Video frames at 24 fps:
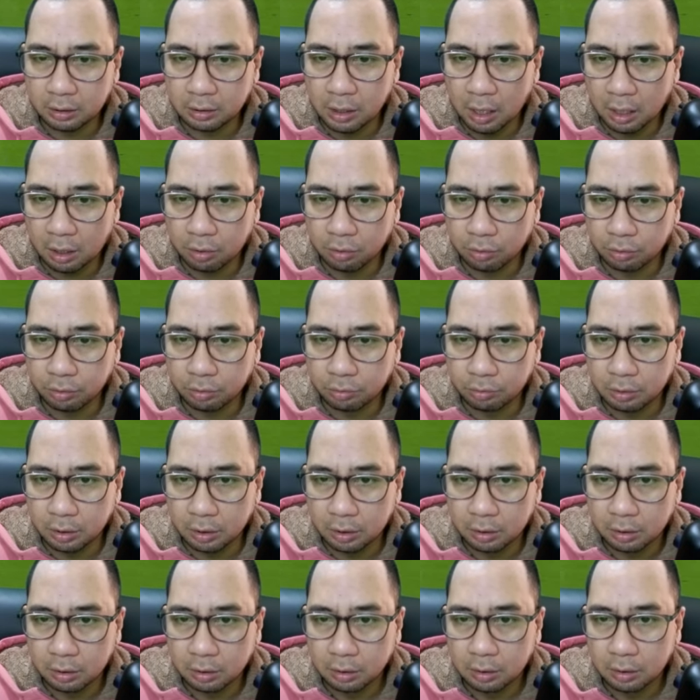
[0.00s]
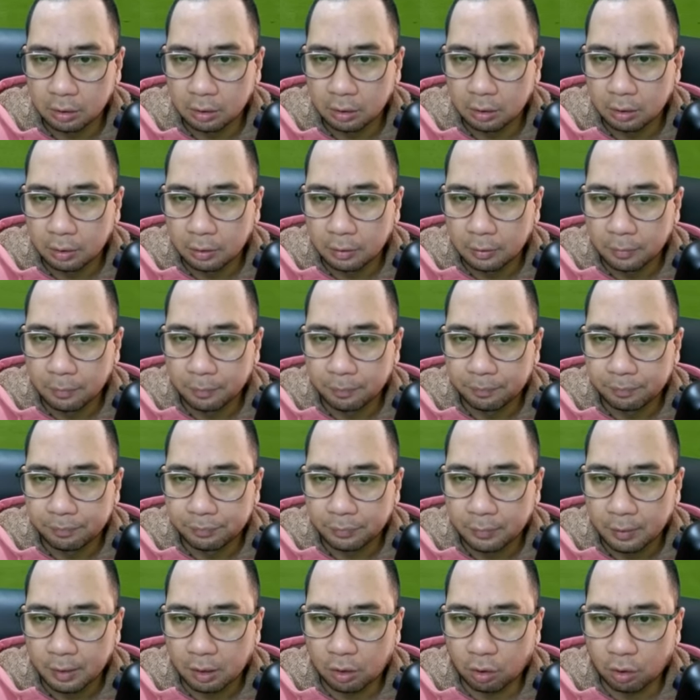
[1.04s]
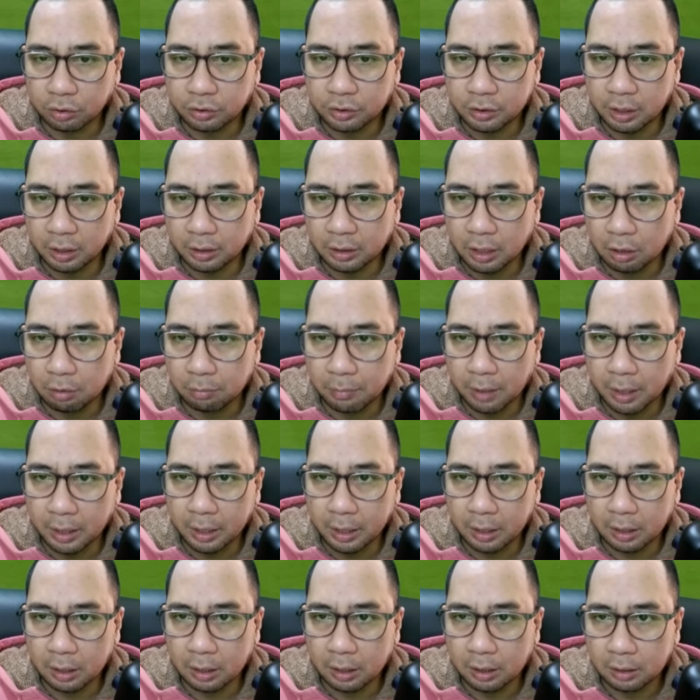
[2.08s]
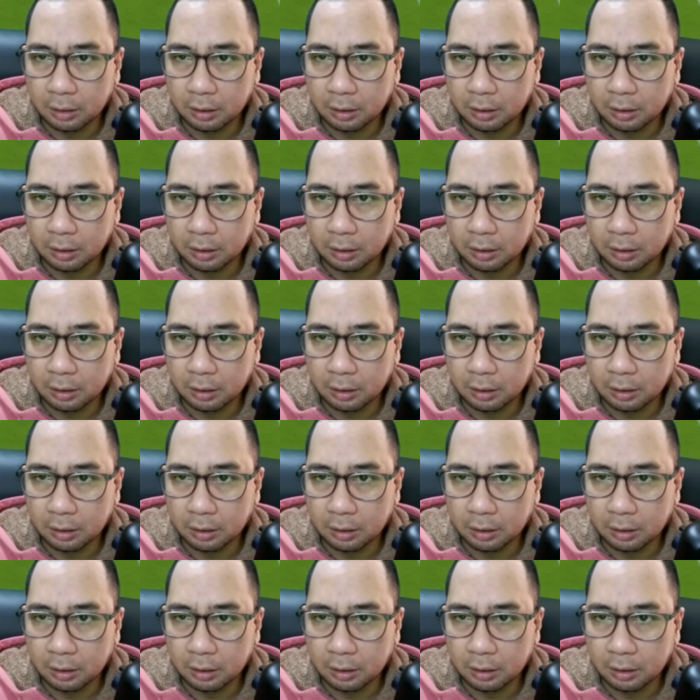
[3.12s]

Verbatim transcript: jago juga coach kita lumayan lah